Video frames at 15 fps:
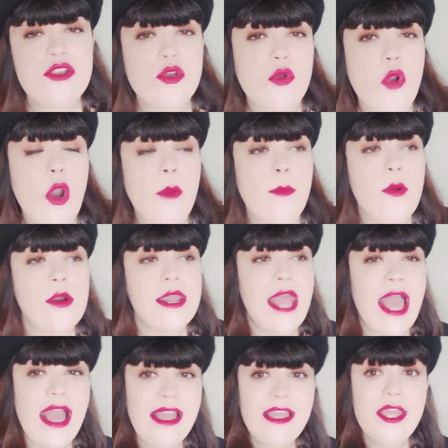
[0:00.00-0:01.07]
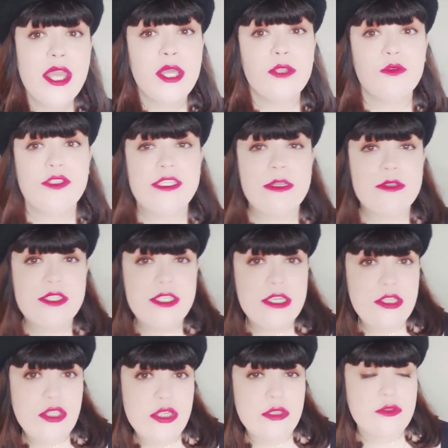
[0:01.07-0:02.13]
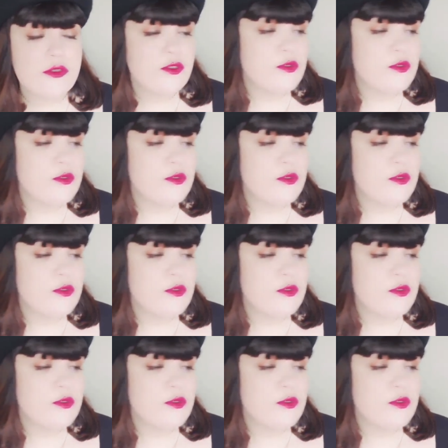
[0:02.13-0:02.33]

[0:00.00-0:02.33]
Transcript: incorporar nos seus sigilos